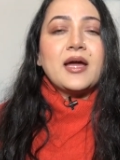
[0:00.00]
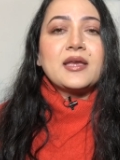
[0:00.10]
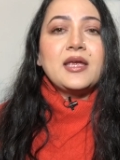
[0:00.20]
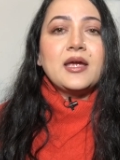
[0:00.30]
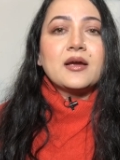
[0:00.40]

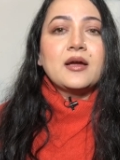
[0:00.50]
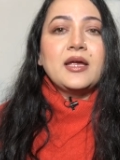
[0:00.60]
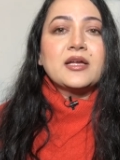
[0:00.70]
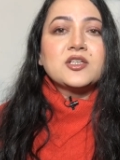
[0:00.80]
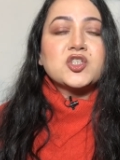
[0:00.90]
की
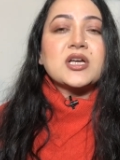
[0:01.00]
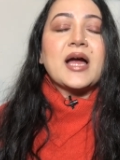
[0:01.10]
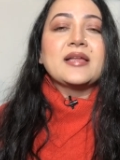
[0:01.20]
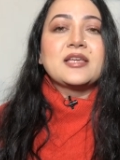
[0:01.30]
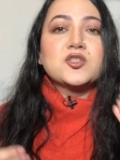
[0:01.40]
एक
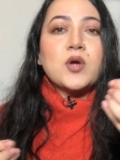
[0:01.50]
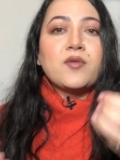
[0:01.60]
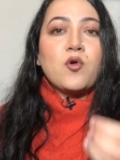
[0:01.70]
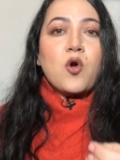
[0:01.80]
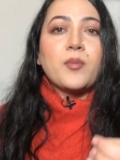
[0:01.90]
शिकायत की जो है
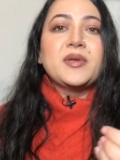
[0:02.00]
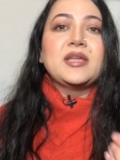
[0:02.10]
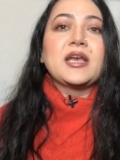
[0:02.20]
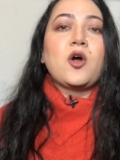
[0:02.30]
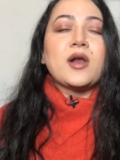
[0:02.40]
वो कॉपी
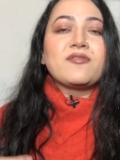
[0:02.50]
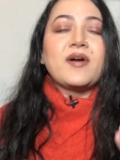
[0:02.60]
दे रहे हैं और